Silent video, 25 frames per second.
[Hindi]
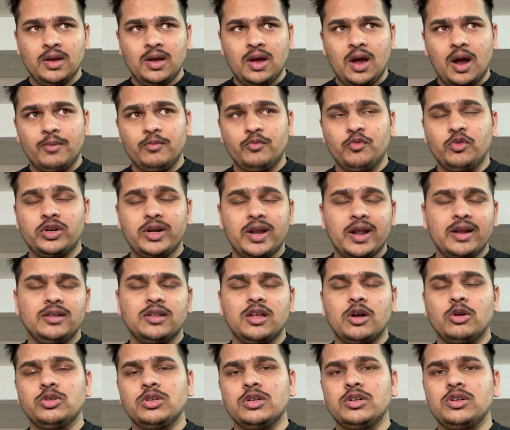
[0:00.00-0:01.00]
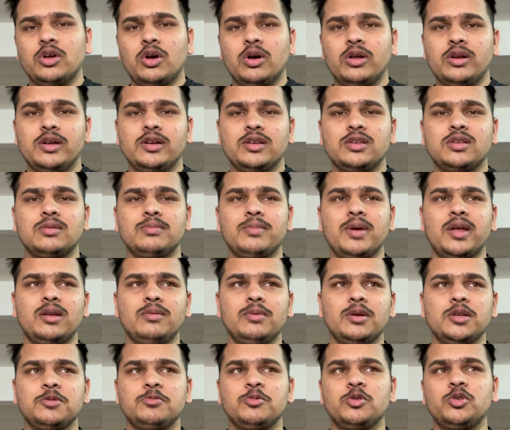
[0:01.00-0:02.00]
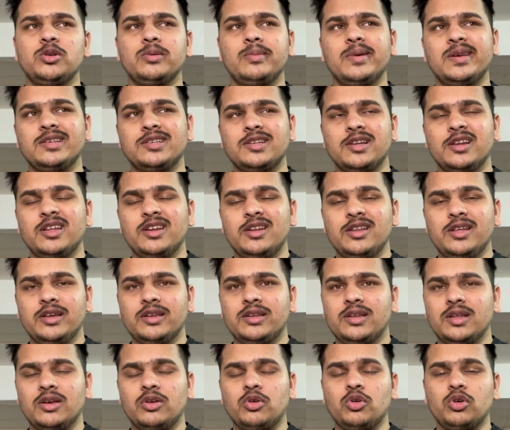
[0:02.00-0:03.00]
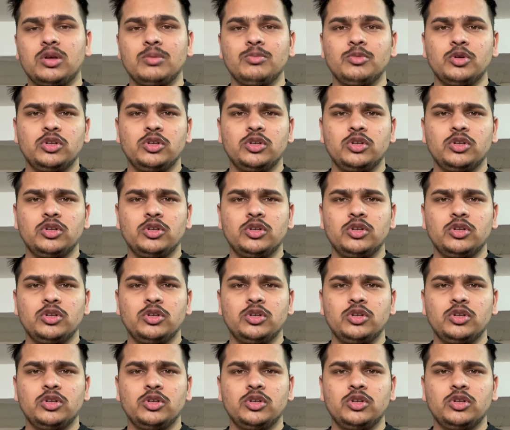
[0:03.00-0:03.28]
अब वो टेन थाउजेंड डॉलर्स मैंने मजबूरी में इसलिए लिए थे क्योंकि मुझे